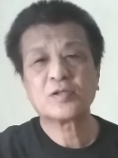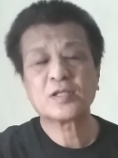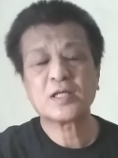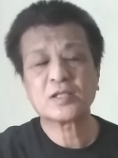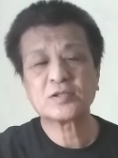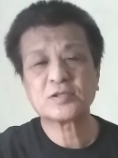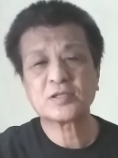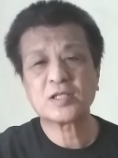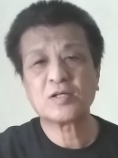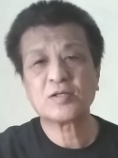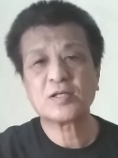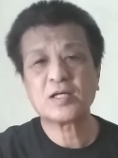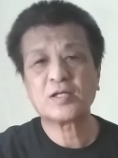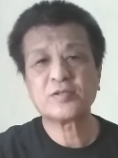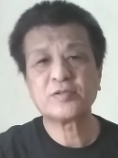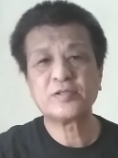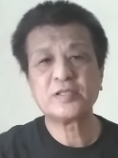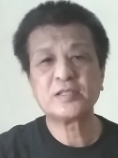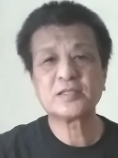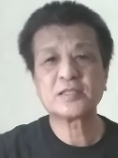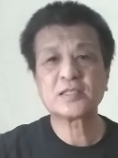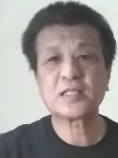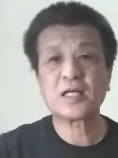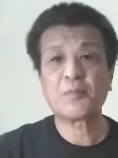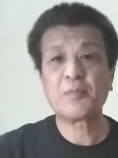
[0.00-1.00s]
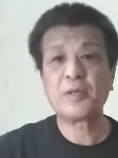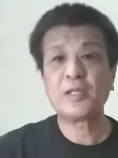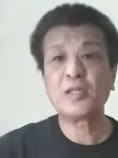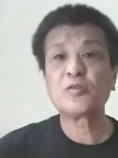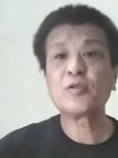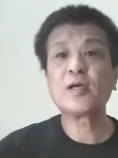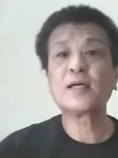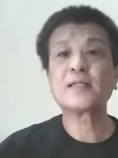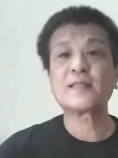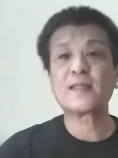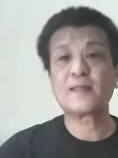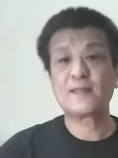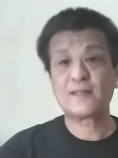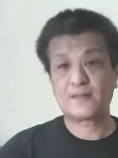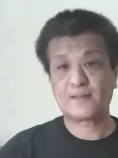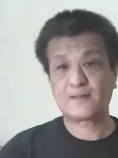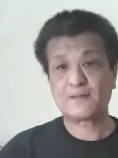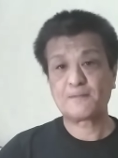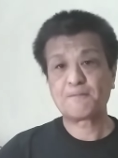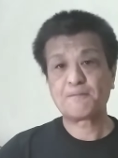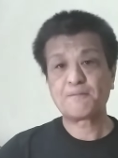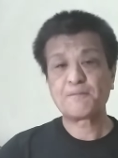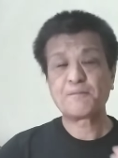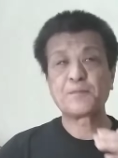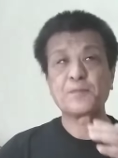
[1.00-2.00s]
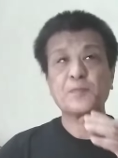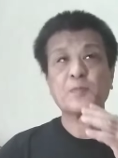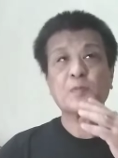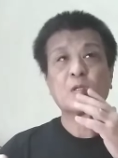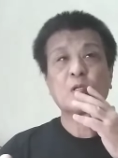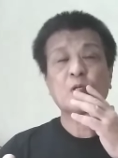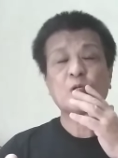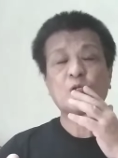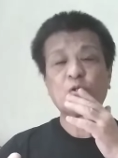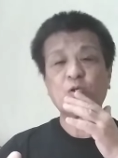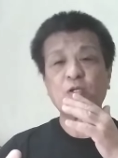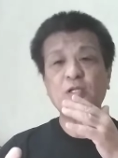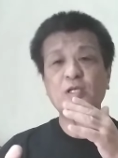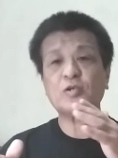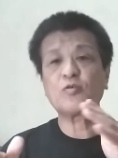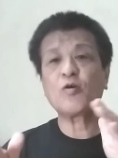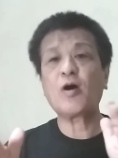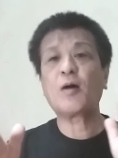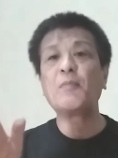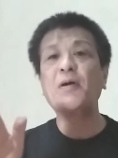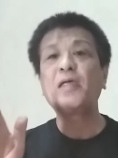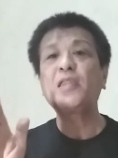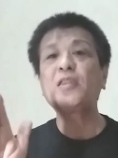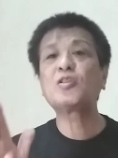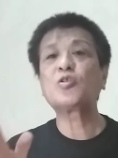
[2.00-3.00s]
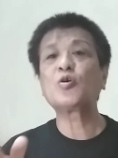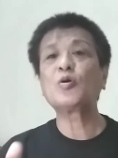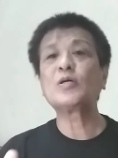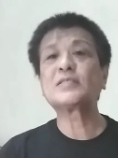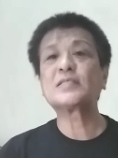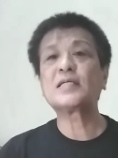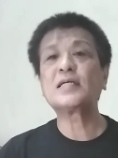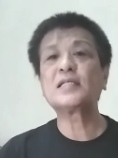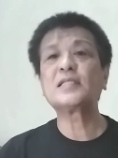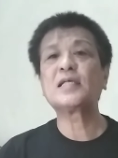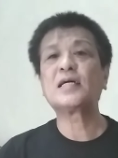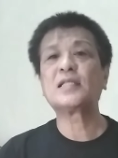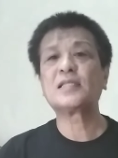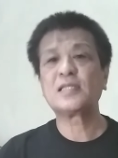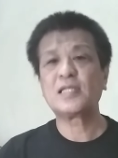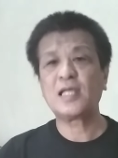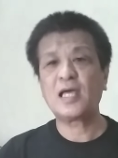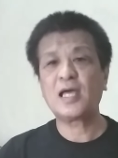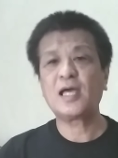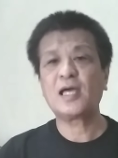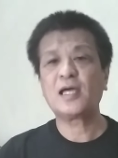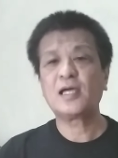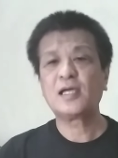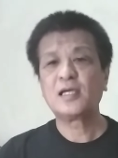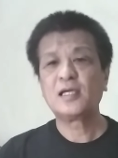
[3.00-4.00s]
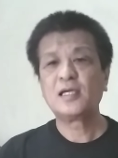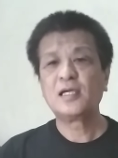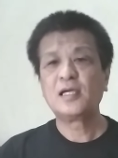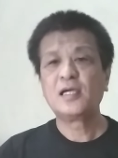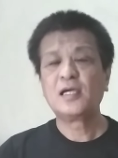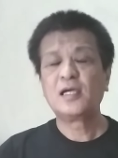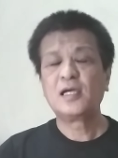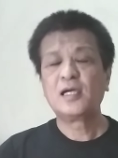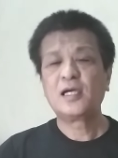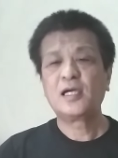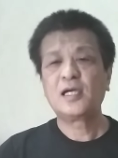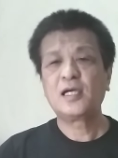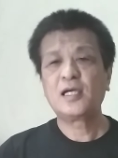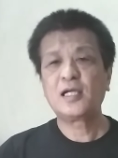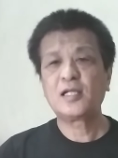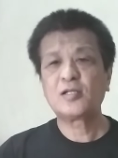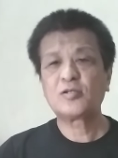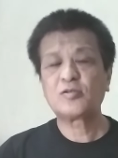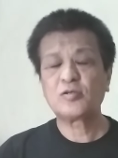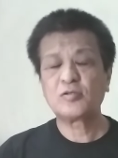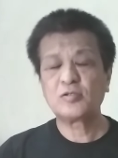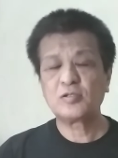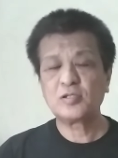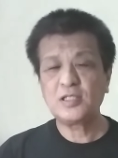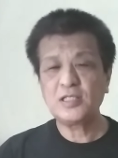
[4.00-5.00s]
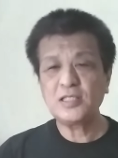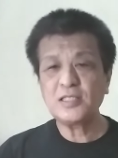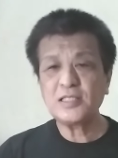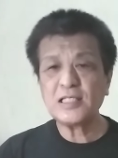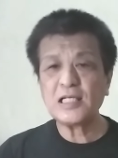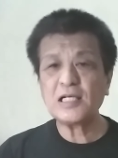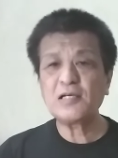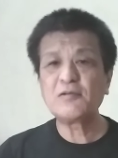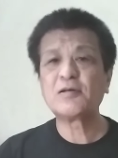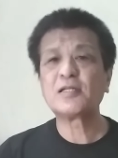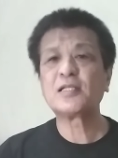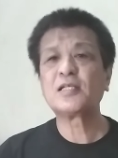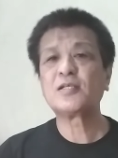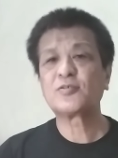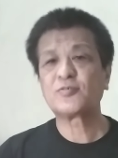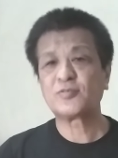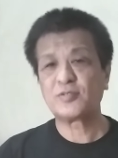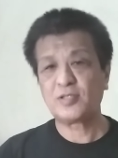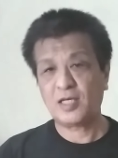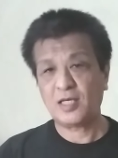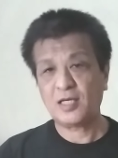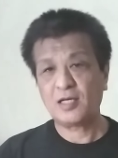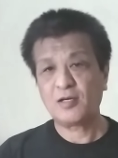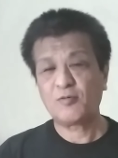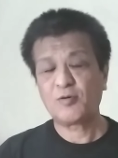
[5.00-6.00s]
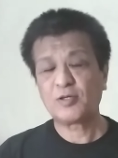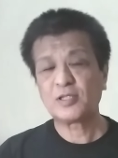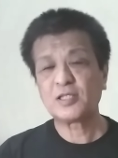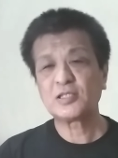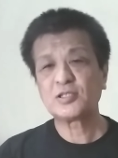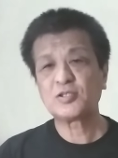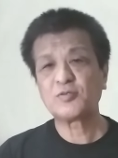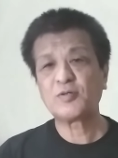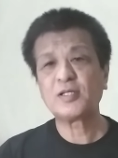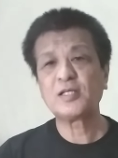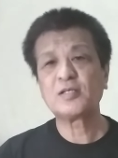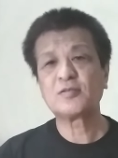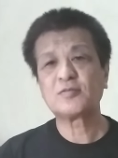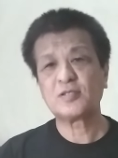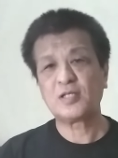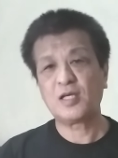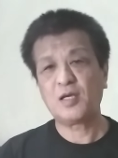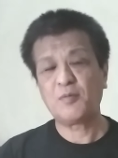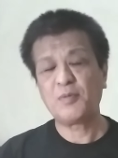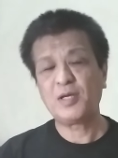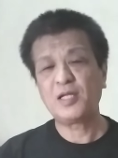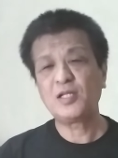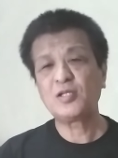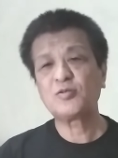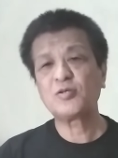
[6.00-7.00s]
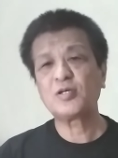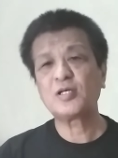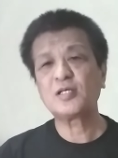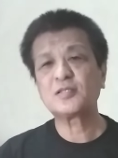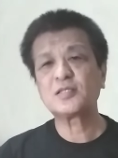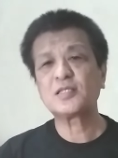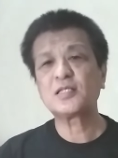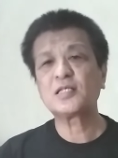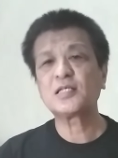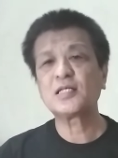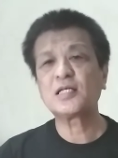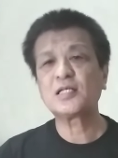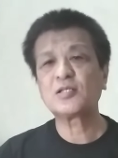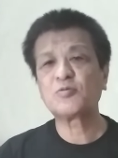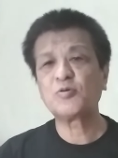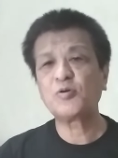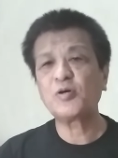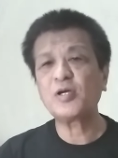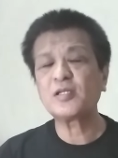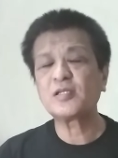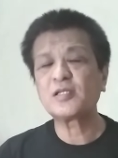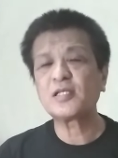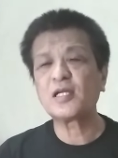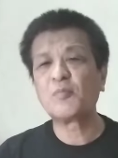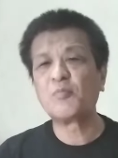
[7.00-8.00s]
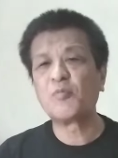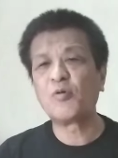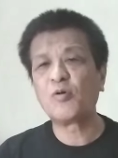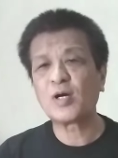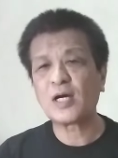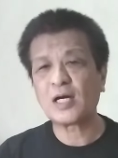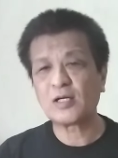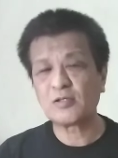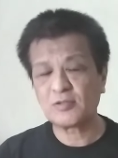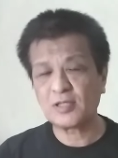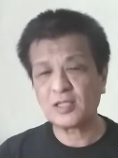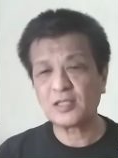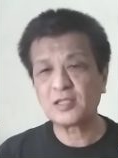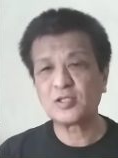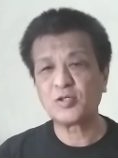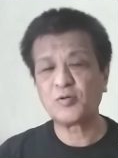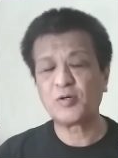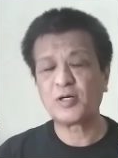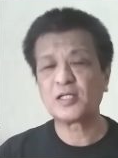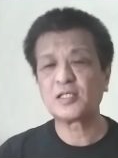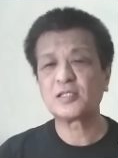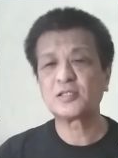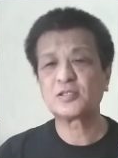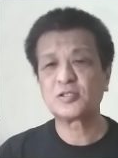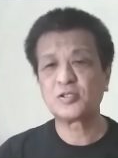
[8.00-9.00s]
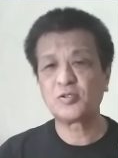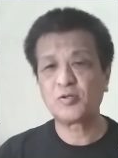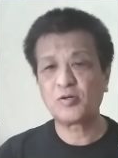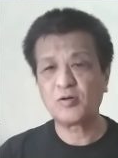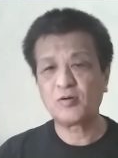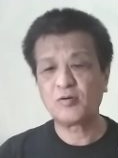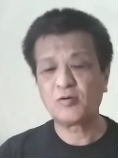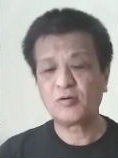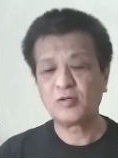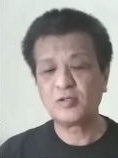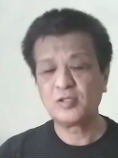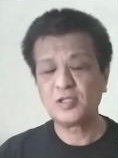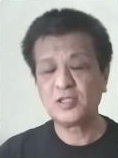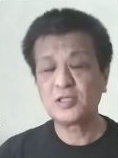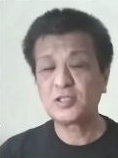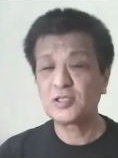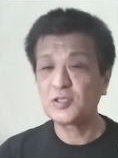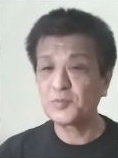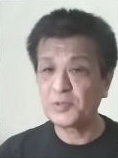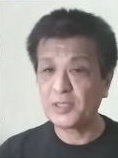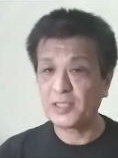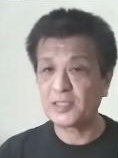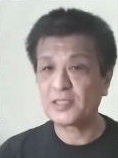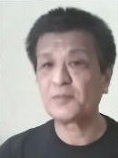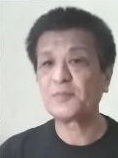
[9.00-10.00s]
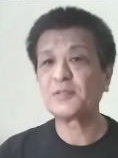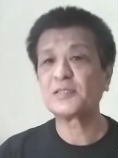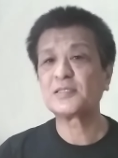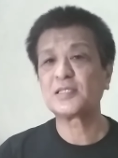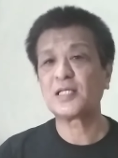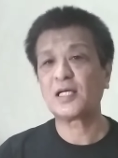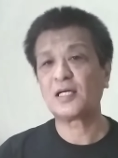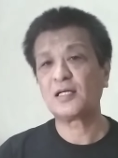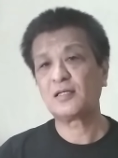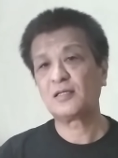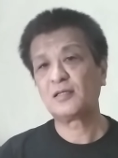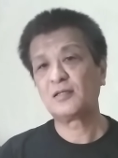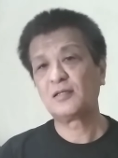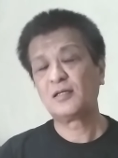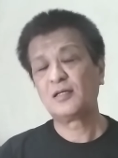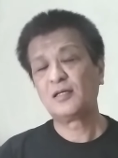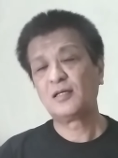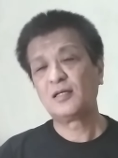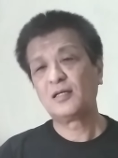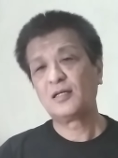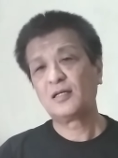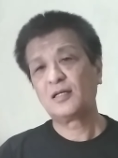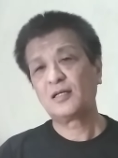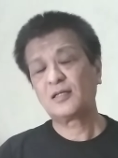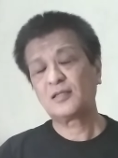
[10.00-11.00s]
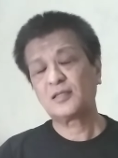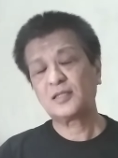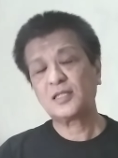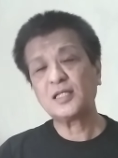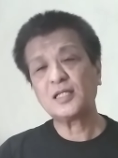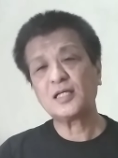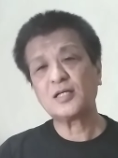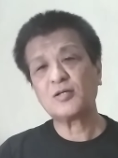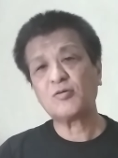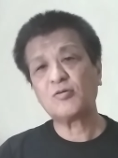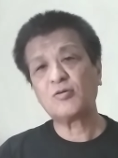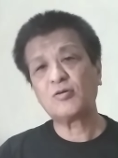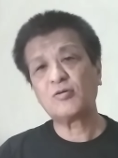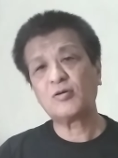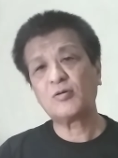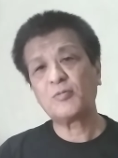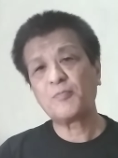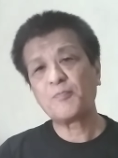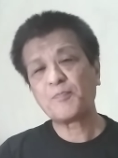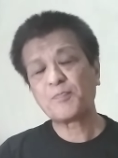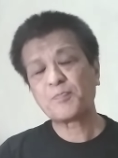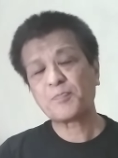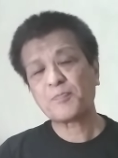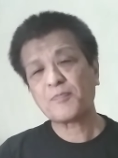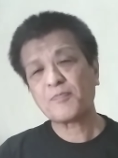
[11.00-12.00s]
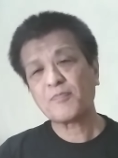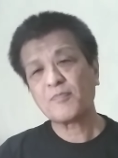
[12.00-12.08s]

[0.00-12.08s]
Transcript: お客さんを確認しながら弁当屋さんです。それで今日は弁当屋さんなんで、えっ、ー、と、以前はですね、私はですね、弁当屋さんがどうやったら儲かるかっていうお話をいつもやってました。ただこ